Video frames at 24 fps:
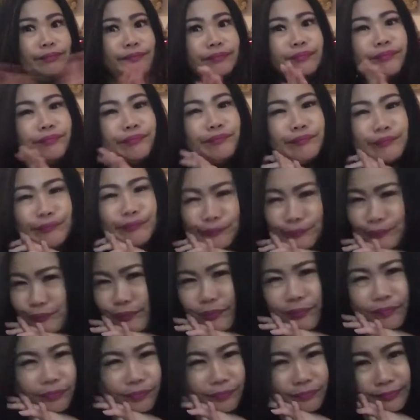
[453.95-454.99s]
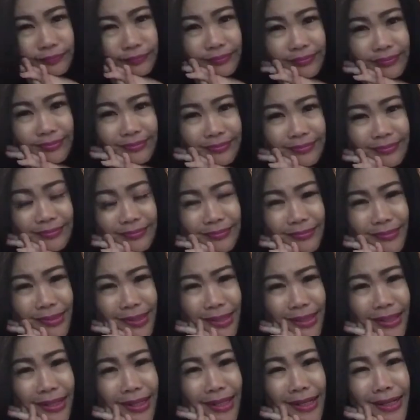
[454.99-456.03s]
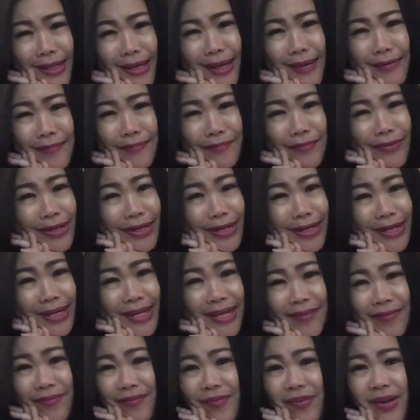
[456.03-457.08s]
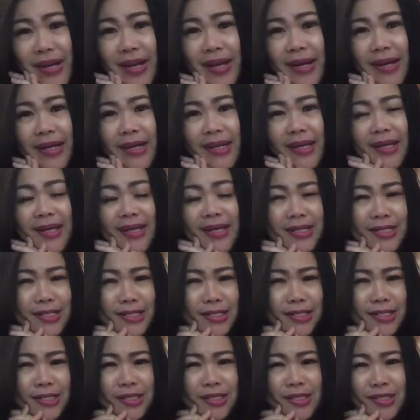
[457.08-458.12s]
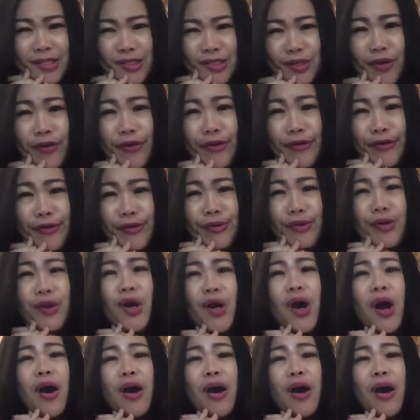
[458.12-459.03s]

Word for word: mm, my God, I'm very, very so